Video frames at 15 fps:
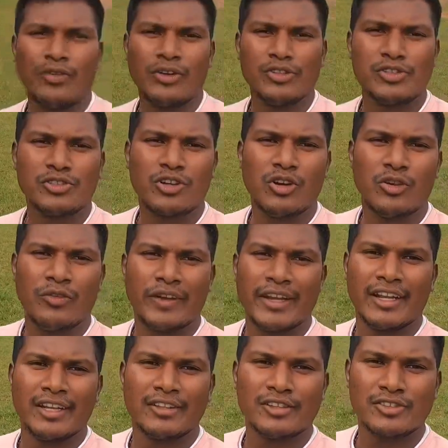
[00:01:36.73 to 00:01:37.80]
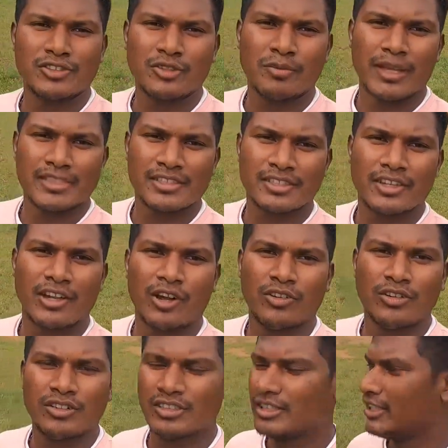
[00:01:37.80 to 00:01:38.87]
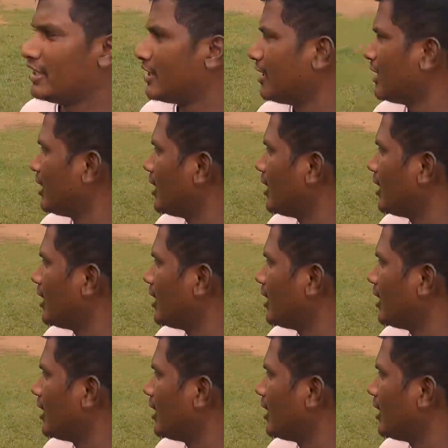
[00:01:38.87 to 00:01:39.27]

पहुँच चुका हूँ फाइनली दोस्तों बासन ग्राउंड ठीक है